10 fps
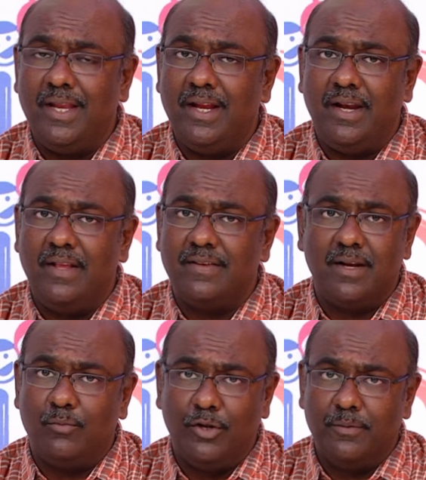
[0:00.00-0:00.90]
பெரிய
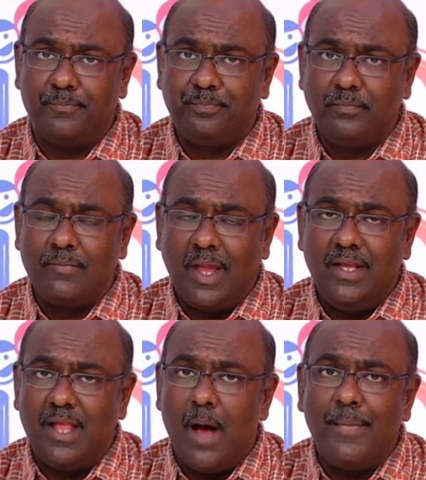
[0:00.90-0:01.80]
டேஞ்சராக முடியும்
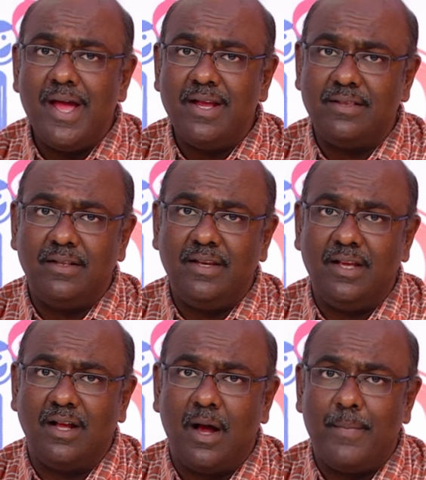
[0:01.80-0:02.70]
இந்த அபாயத்துலேருந்து
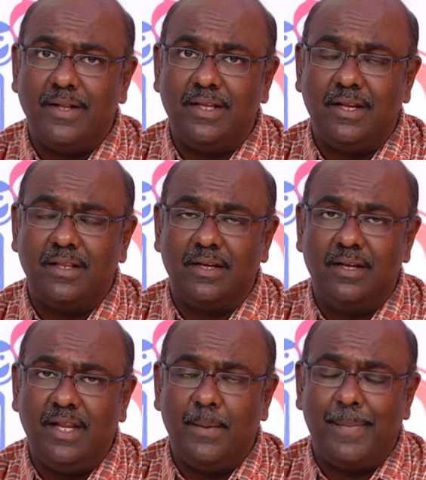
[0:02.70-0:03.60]
நீங்கள் காப்பாற்றிக்கிறதுக்கு
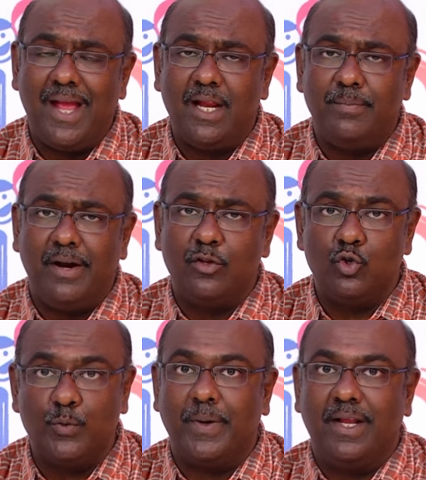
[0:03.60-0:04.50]
நீங்கள் பேக்கெட் பாலை
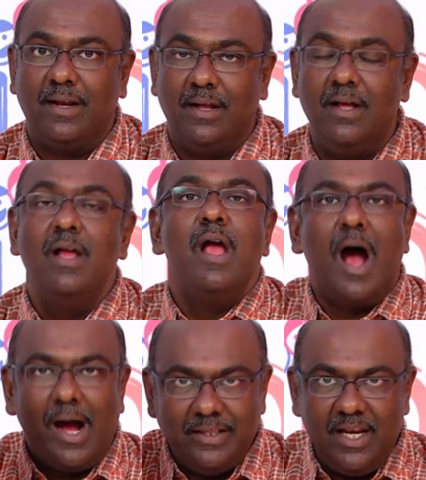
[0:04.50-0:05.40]
சூஸ் பண்ணிங்கன்னா
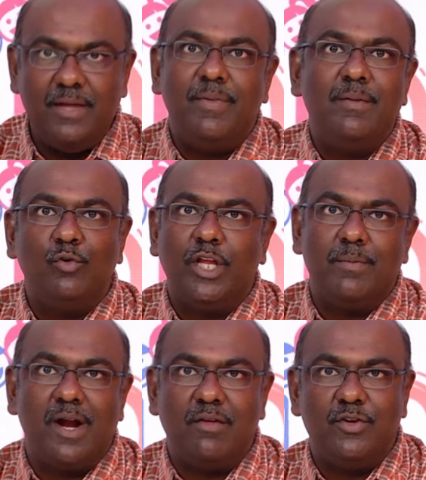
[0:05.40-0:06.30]
அதுலேயுமே
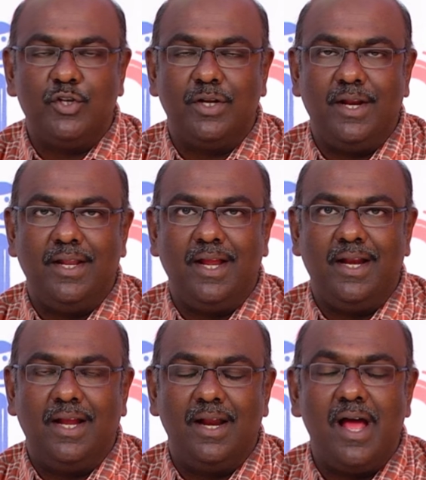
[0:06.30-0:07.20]
முக்கியமான விஷயம் என்னென்னு
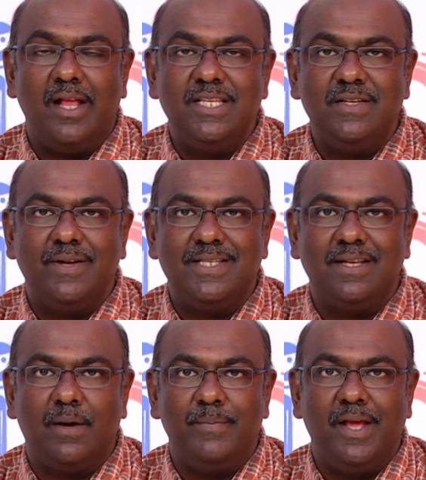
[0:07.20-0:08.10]
கேட்டிங்கன்னா அஞ்சு
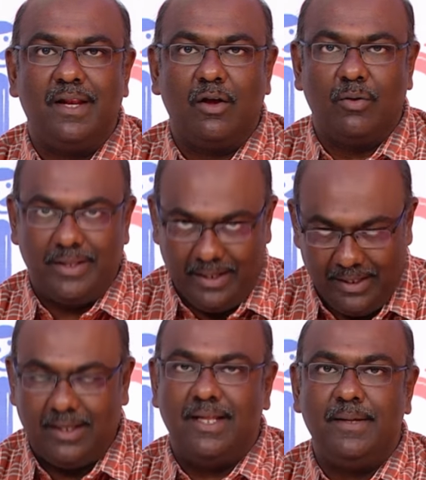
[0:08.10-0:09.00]
வயசு கம்மியாக இருக்க
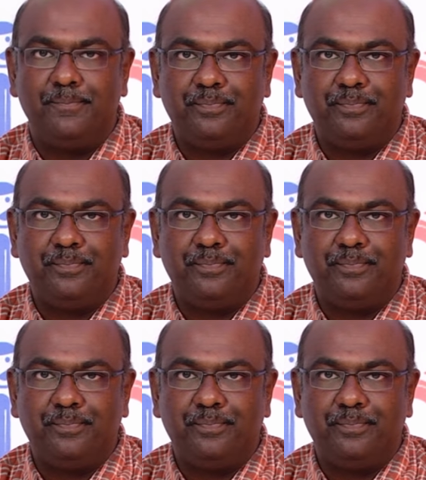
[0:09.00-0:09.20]
குழந்தைங்களுக்கு